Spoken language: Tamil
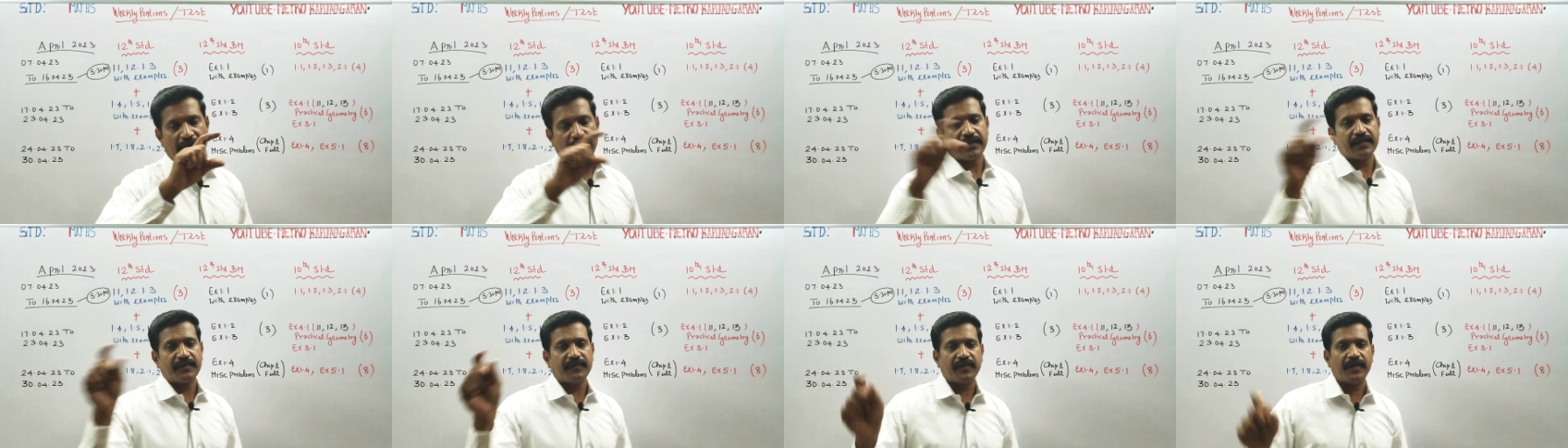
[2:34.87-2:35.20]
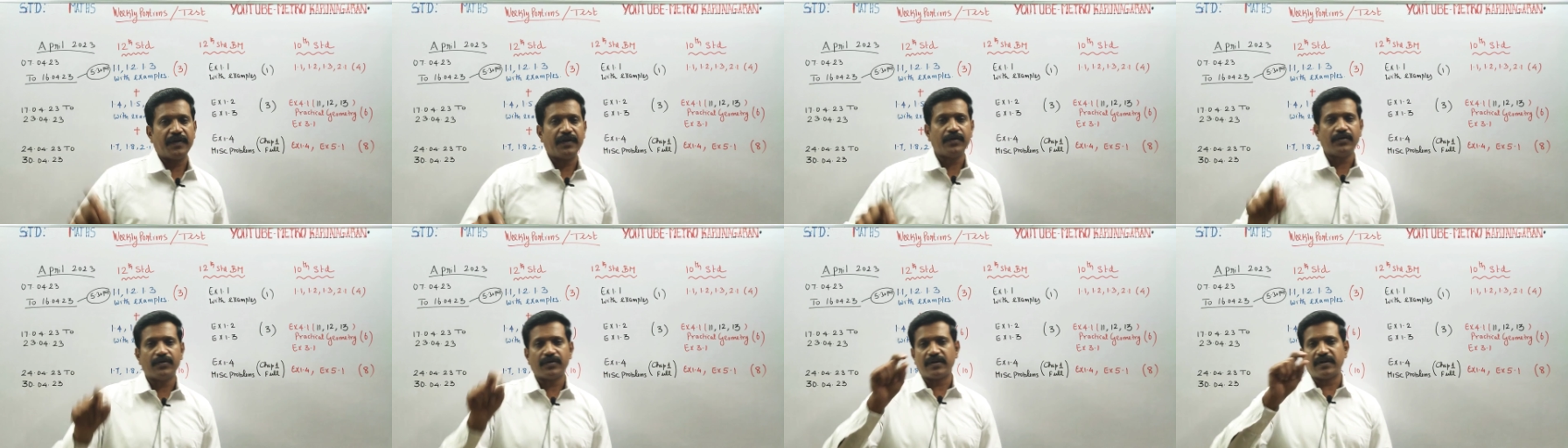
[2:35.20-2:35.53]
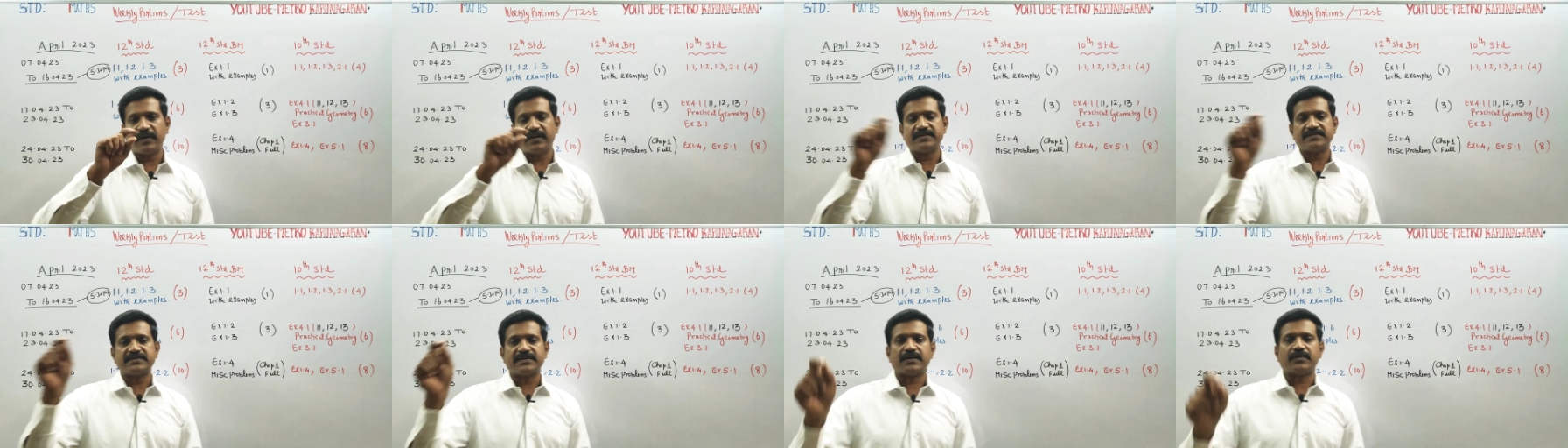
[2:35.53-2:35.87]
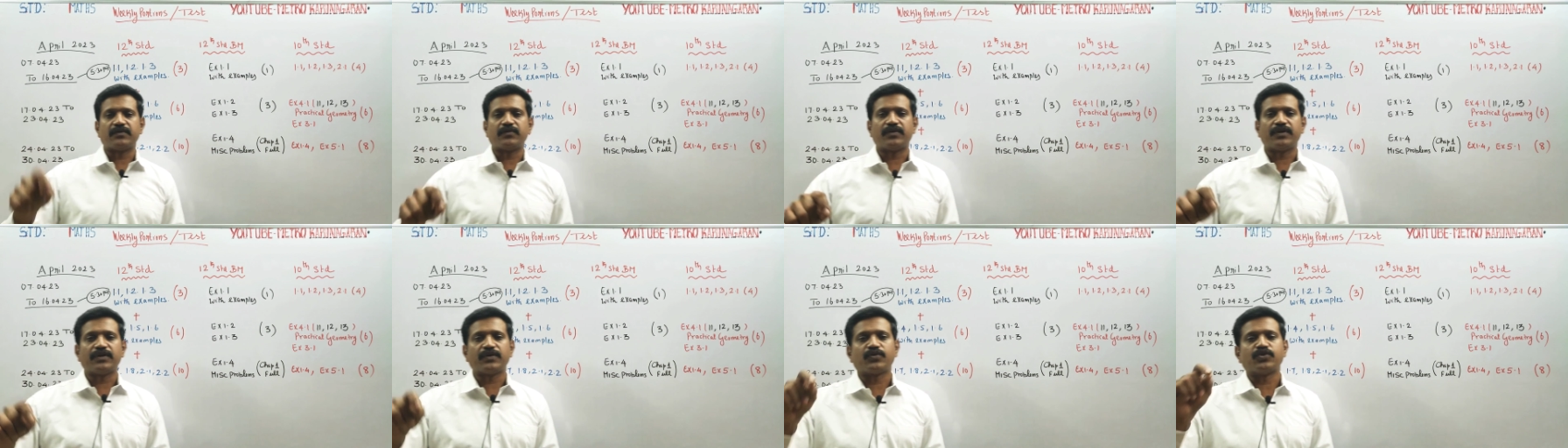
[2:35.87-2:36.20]
அந்த வீடியோ ரிலீஸ்
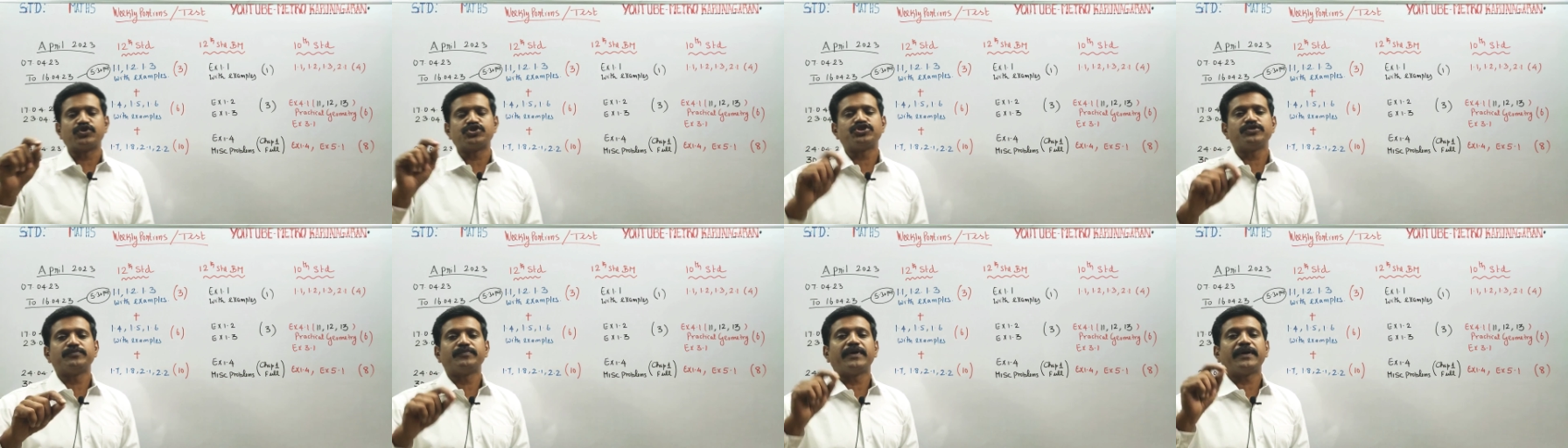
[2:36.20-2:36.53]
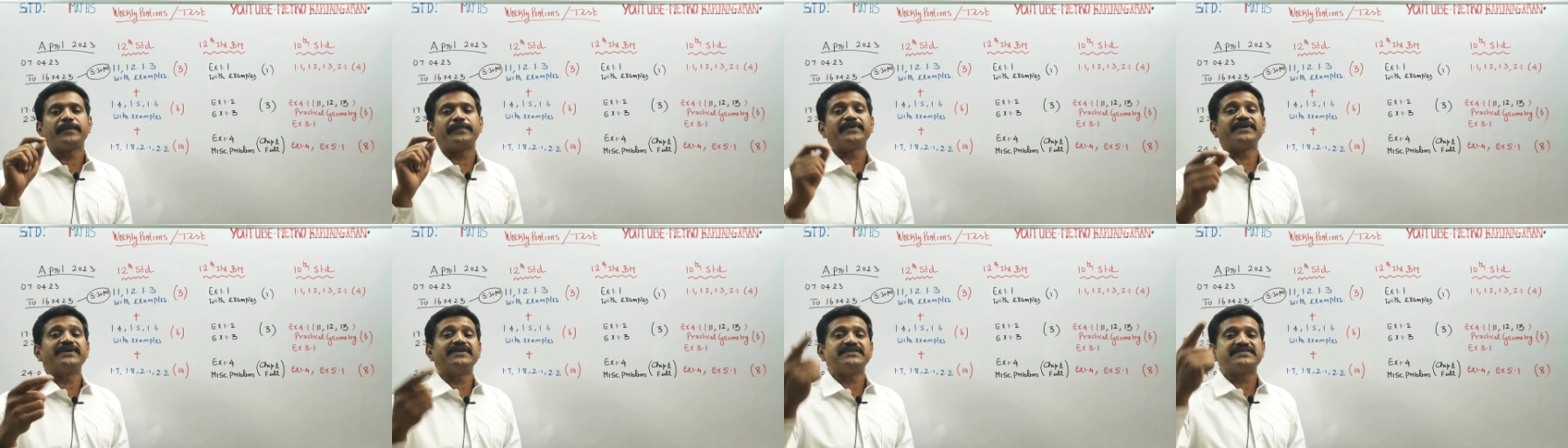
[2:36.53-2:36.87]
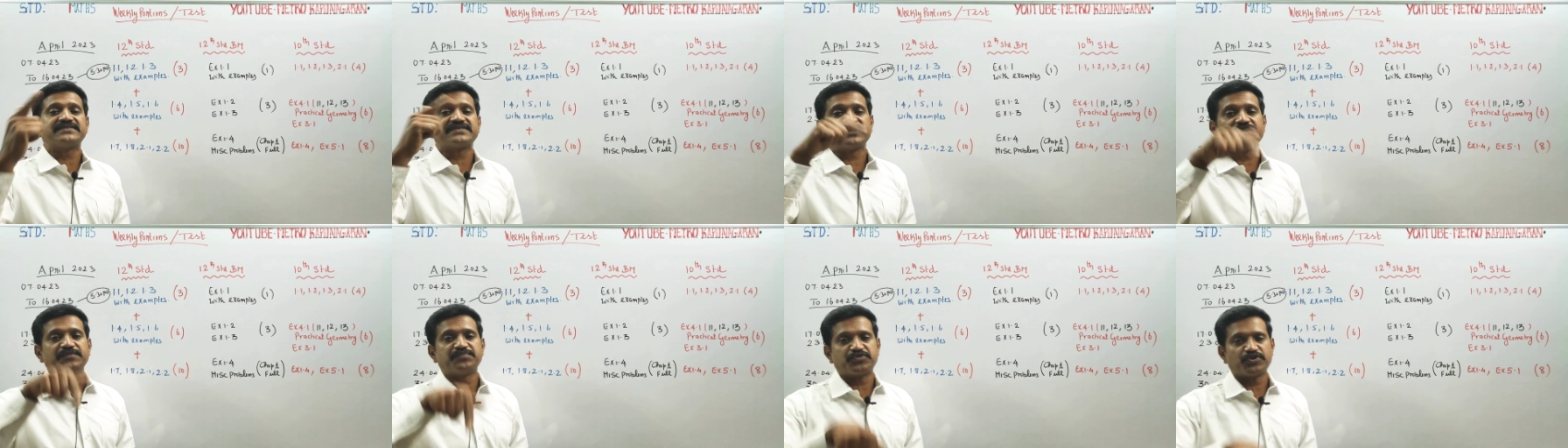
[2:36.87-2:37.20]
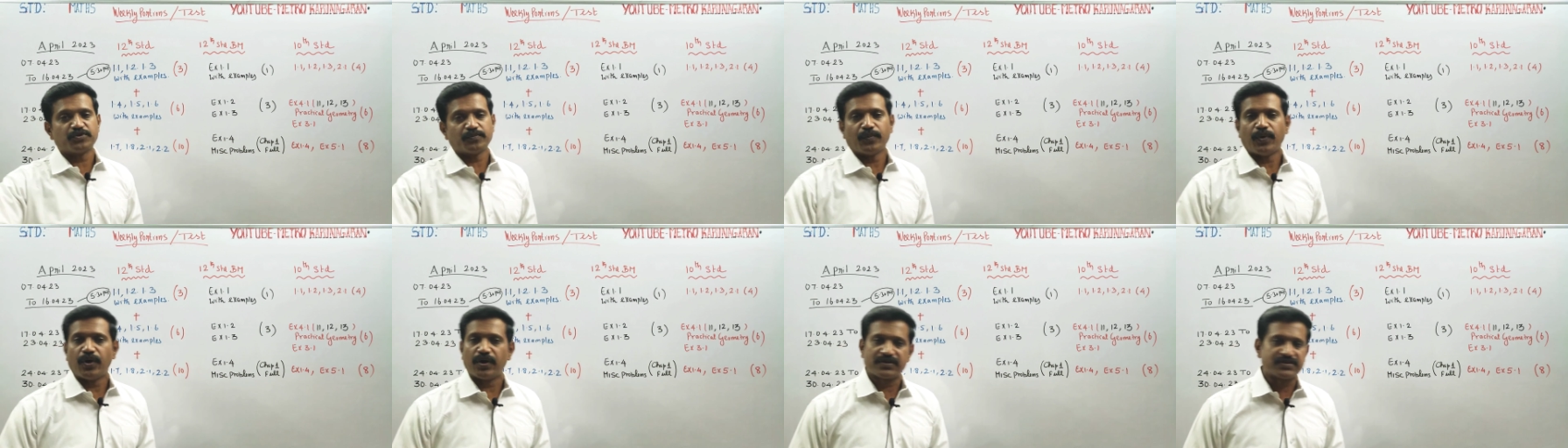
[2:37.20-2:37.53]
ஆன உடனே கொஷின் பேப்பர்
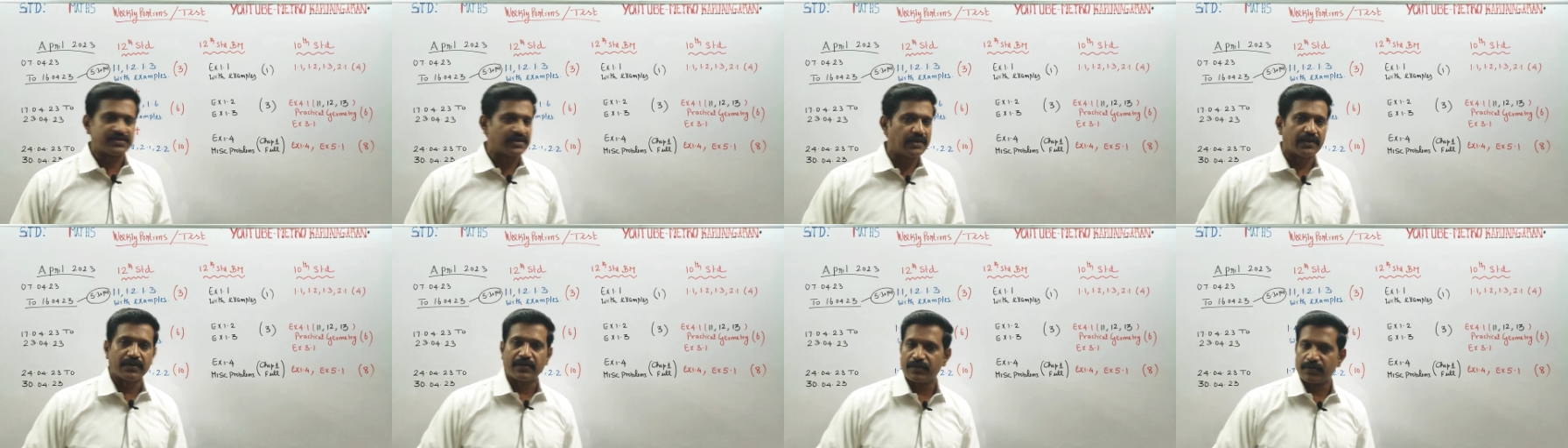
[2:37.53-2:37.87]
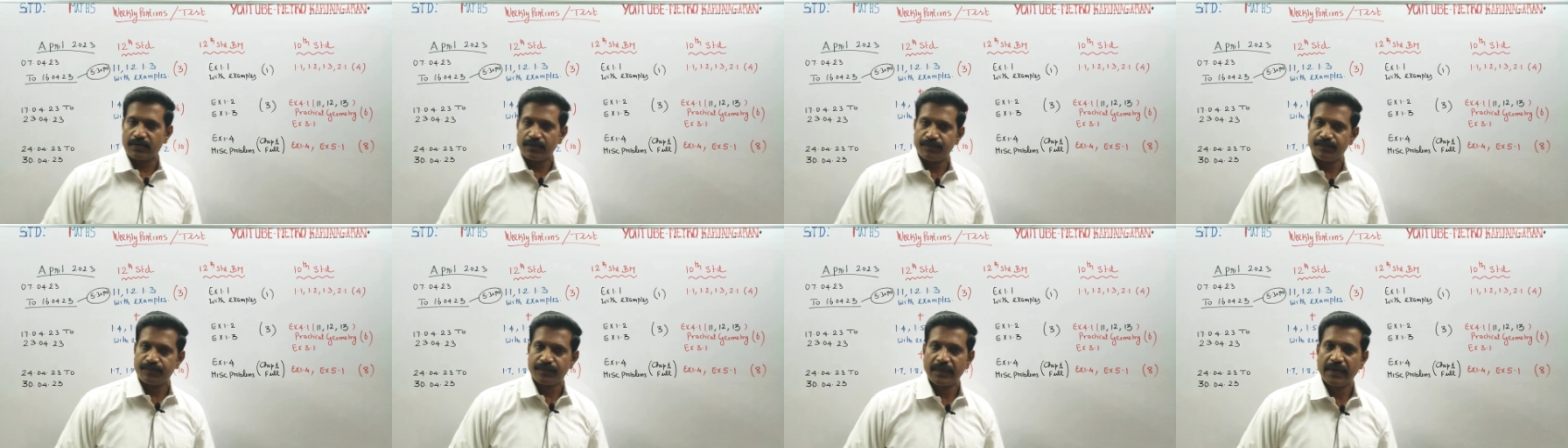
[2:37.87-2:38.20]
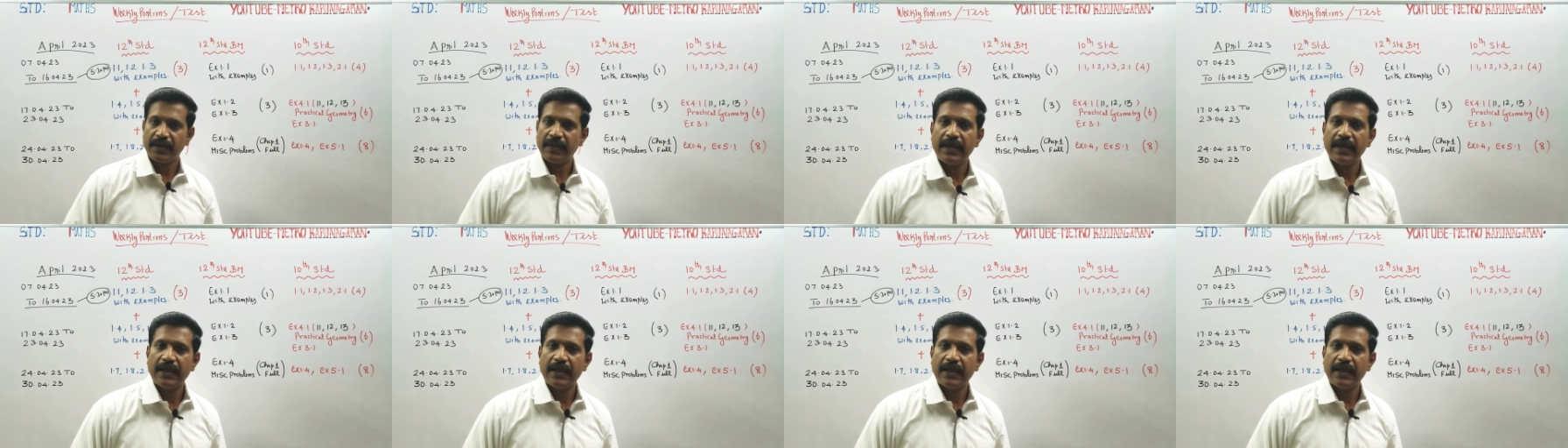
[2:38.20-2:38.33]
டிஸ்கிரிப்ஷன் பாக்ஸில் இருக்கும்